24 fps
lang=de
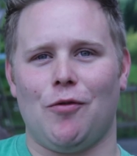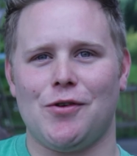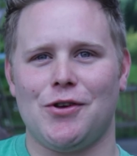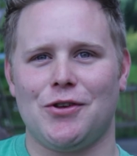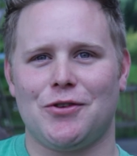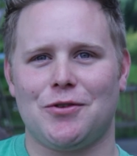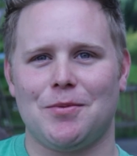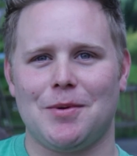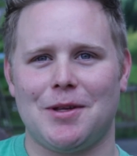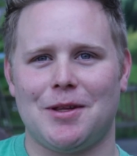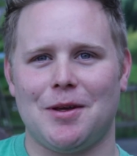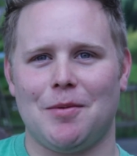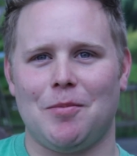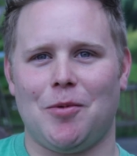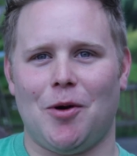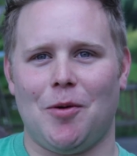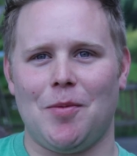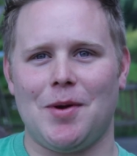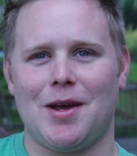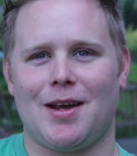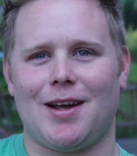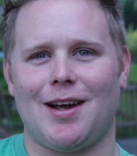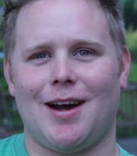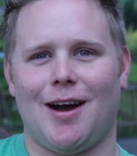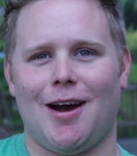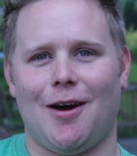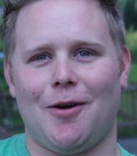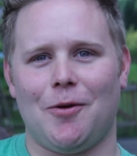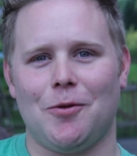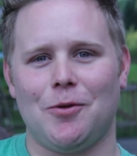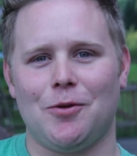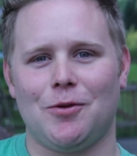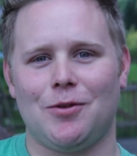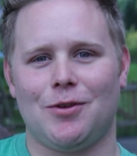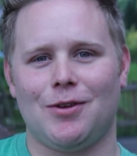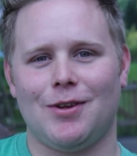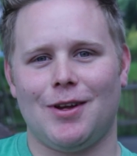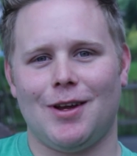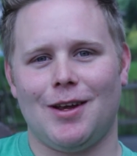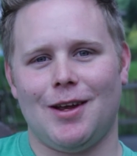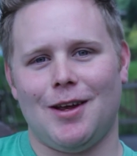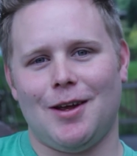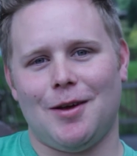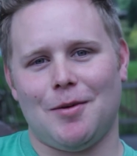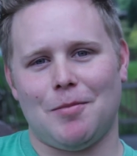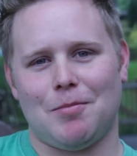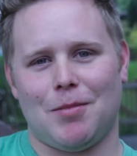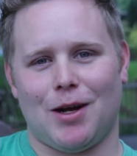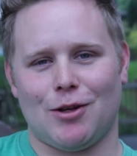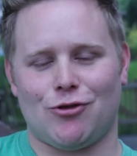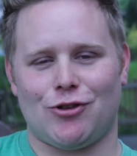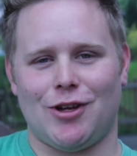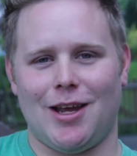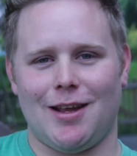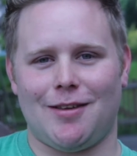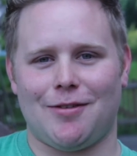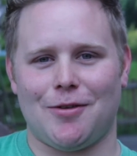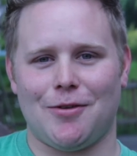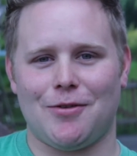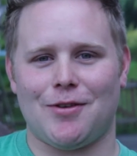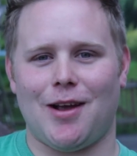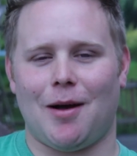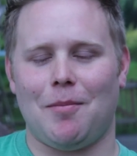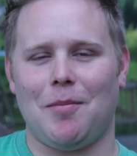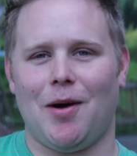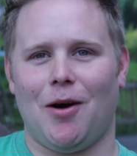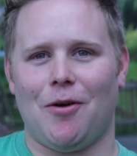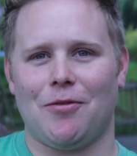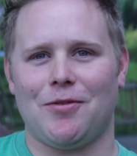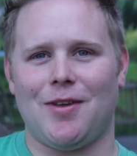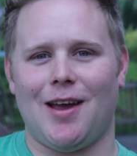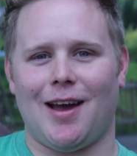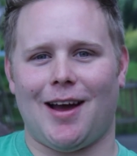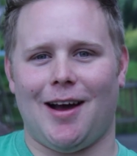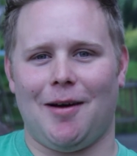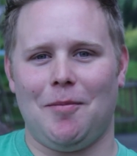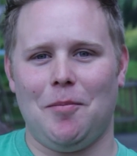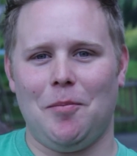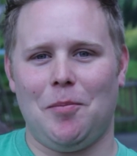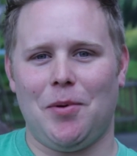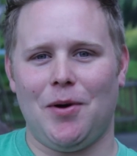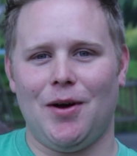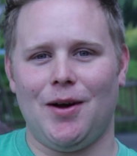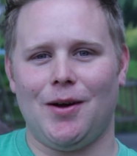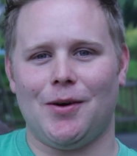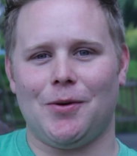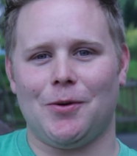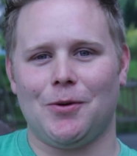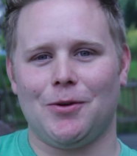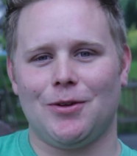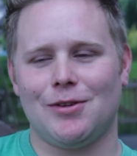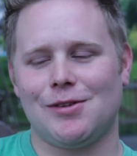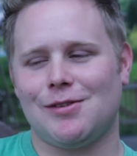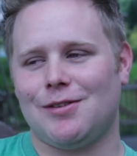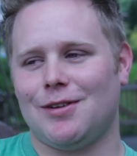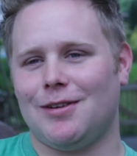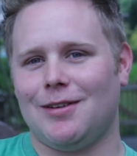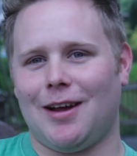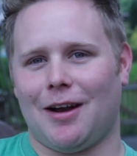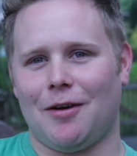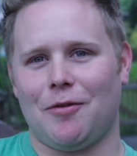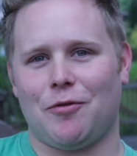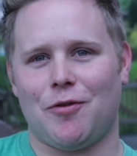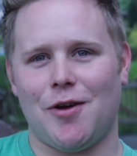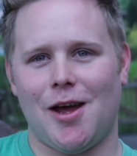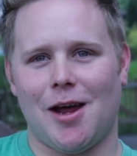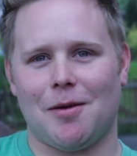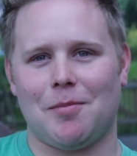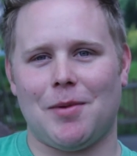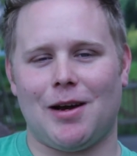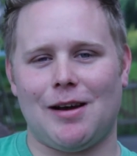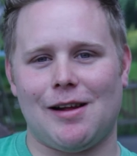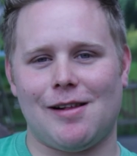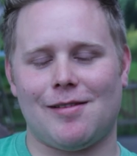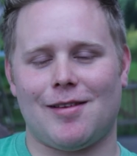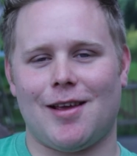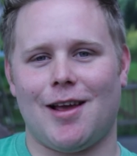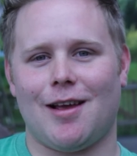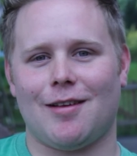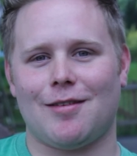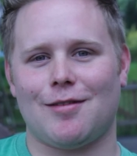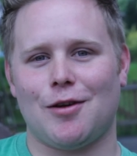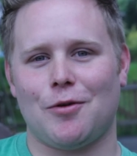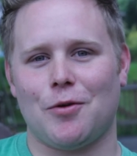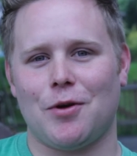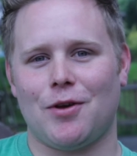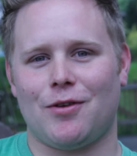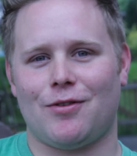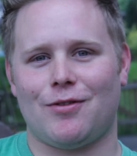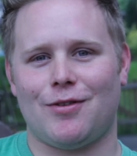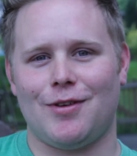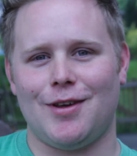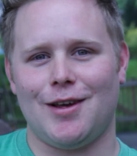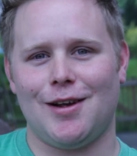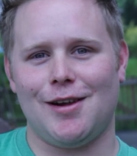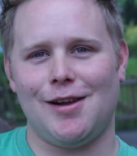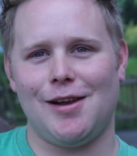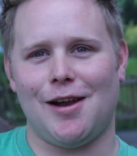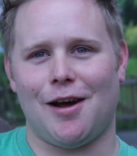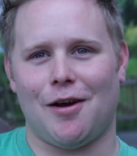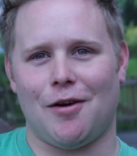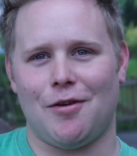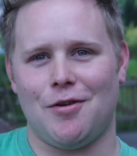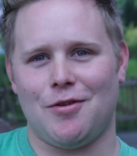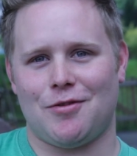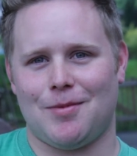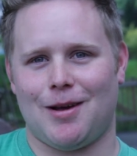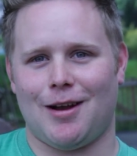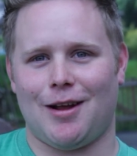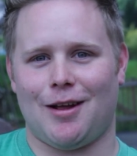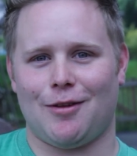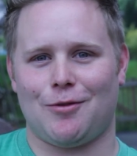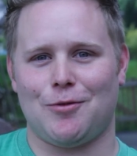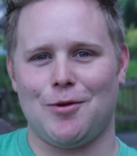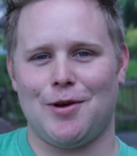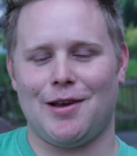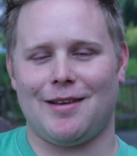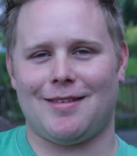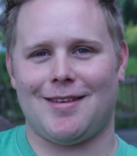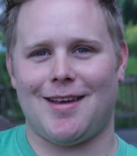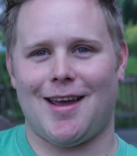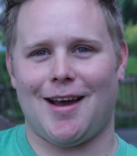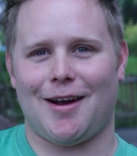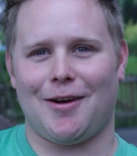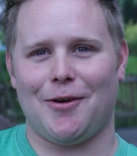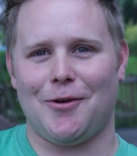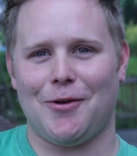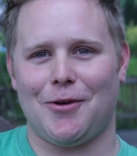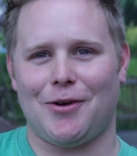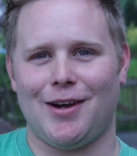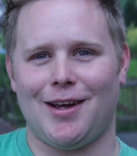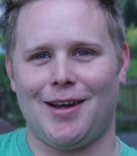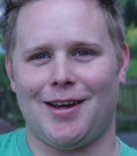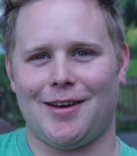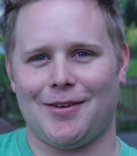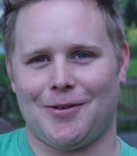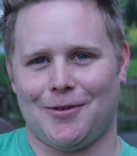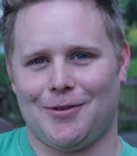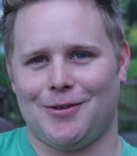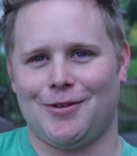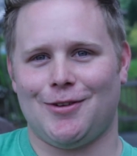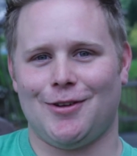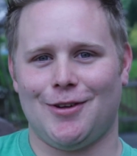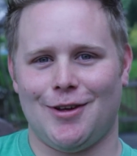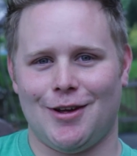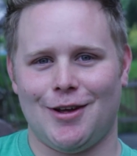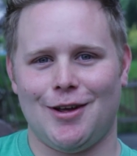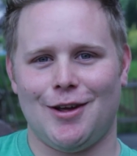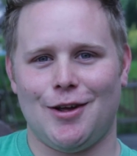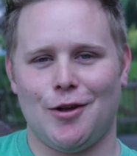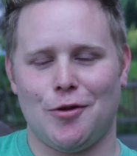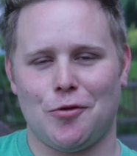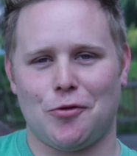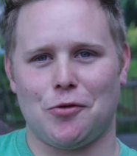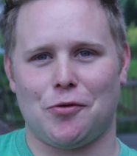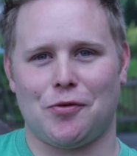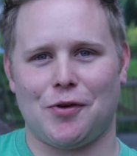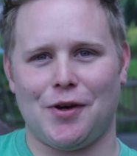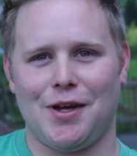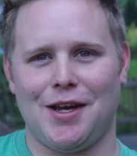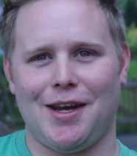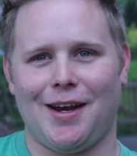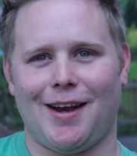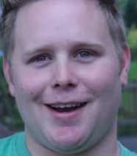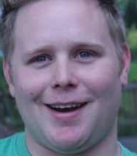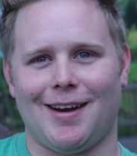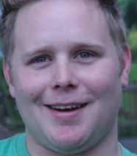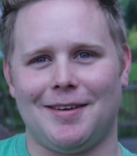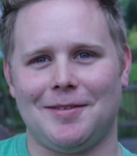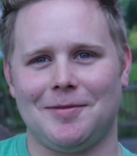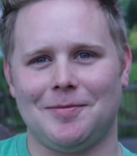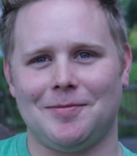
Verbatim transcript: ist mit dem Bobbycar und man steht zusammen auf der Rampe und dann fährt man als Erster durchs Ziel, da ist man natürlich sehr glücklich und zufrieden.